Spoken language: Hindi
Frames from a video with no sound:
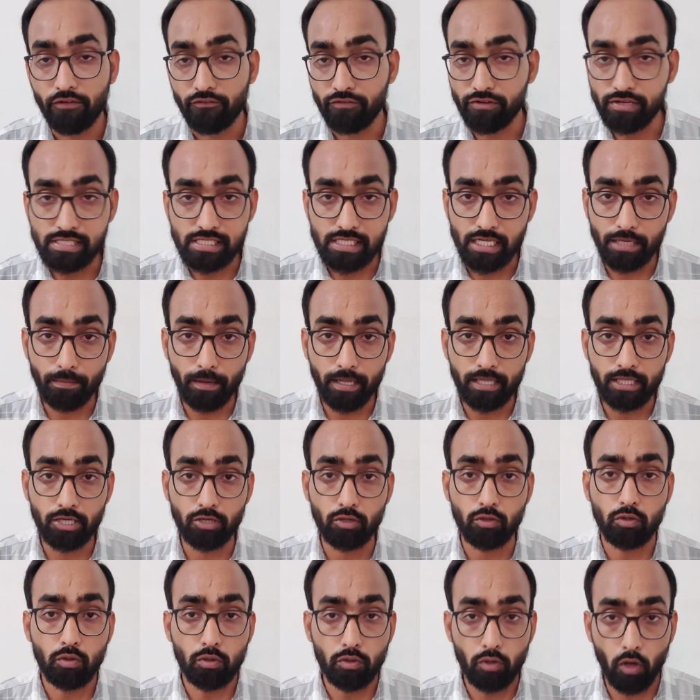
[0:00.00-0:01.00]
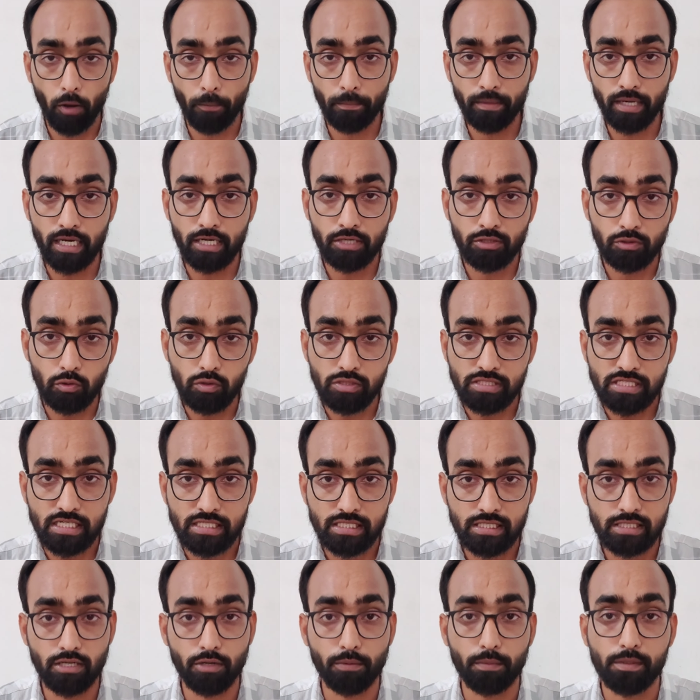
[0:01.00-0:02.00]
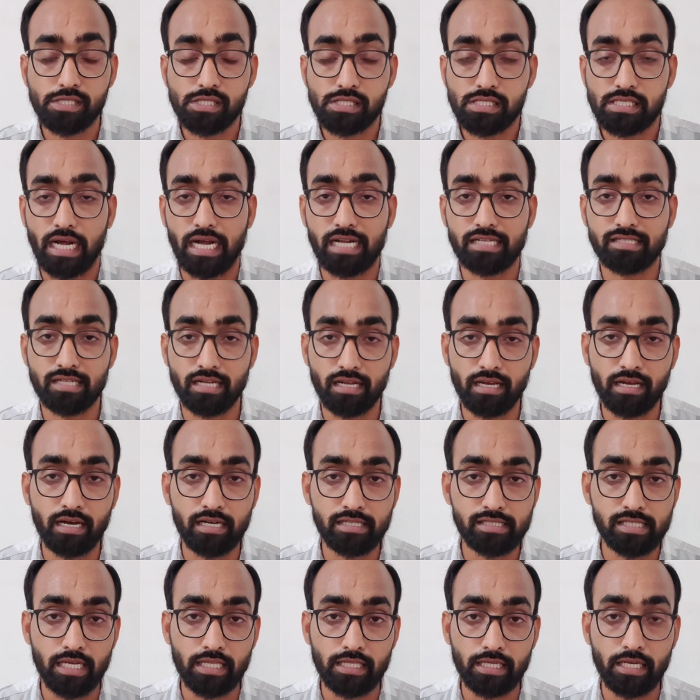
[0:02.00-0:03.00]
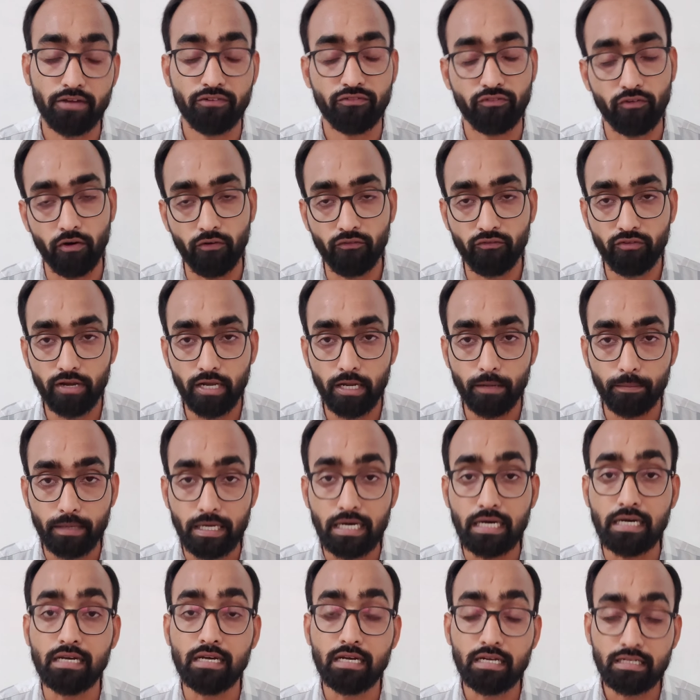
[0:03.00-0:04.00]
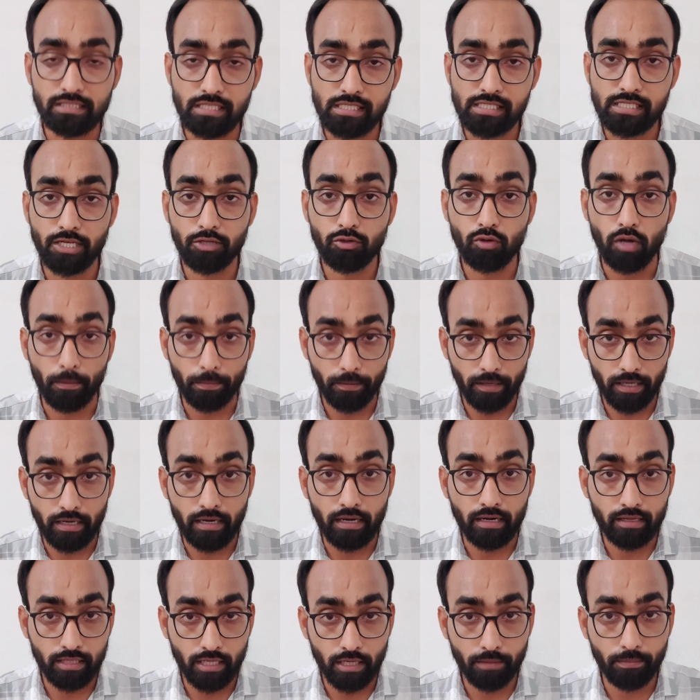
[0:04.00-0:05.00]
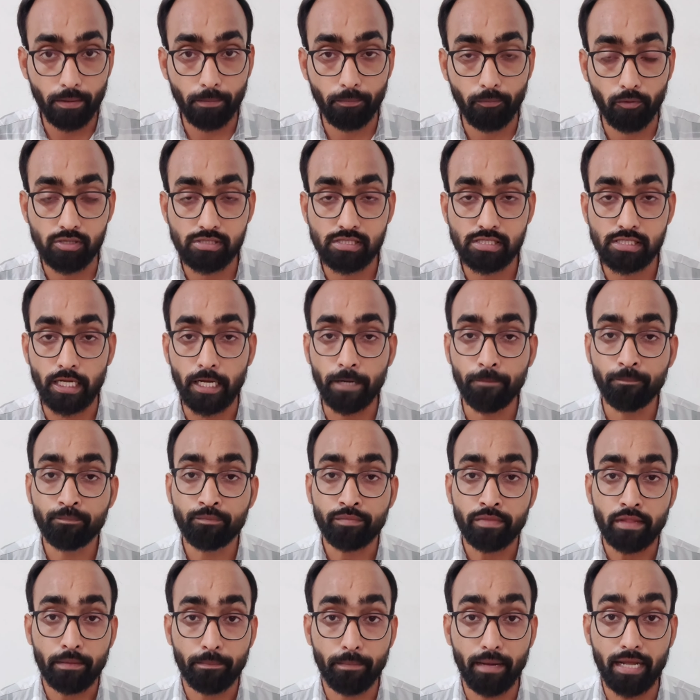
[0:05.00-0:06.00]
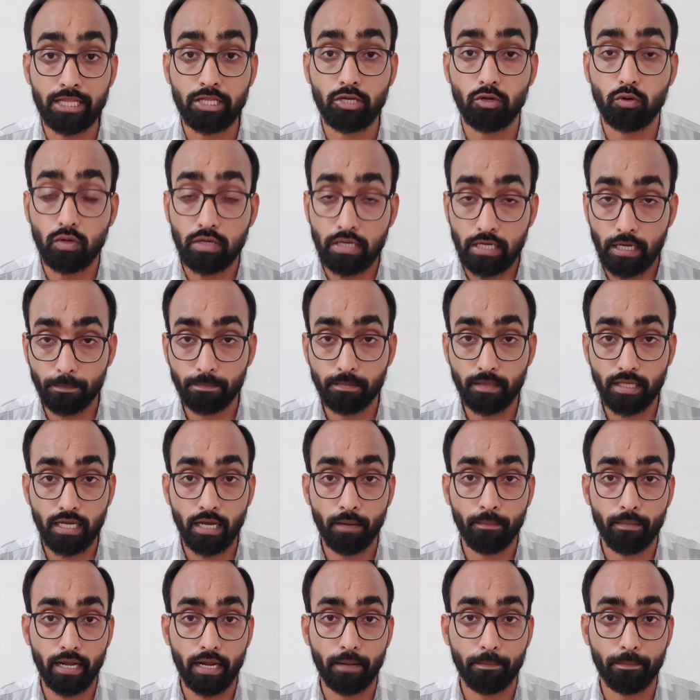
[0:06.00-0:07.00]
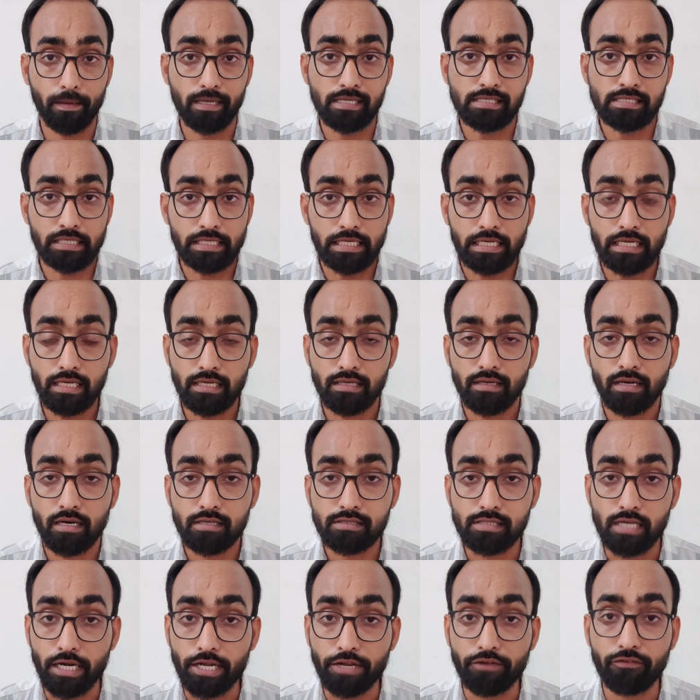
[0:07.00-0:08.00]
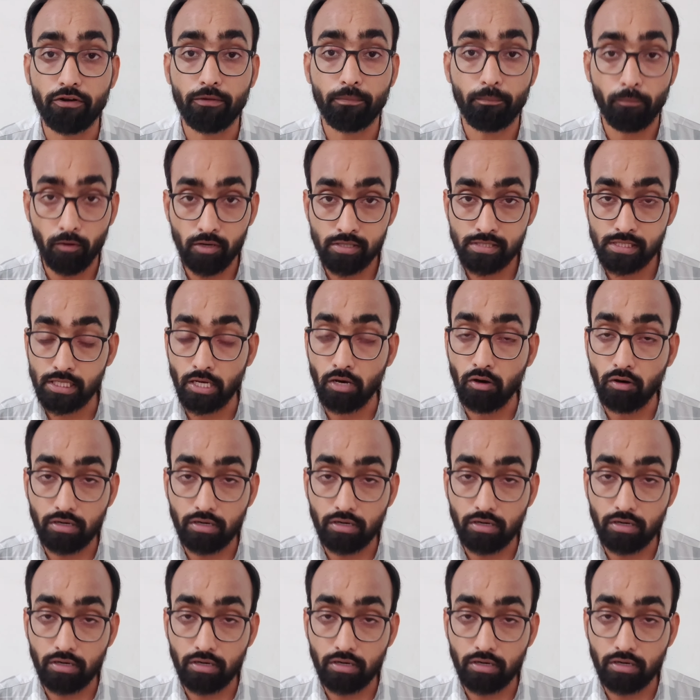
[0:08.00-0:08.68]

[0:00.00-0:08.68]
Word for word: फीस की बात करें तो नॉमिनल टू सिक्सटी रुपीज़ चार्ज रखा जाता है फॉर्म फिलअप का जिसके थ्रू तो आपके घर तक भी पहुँचता है बात करूँ कब तक हमारे पास ये सर्टिफिकेट पहुँचता है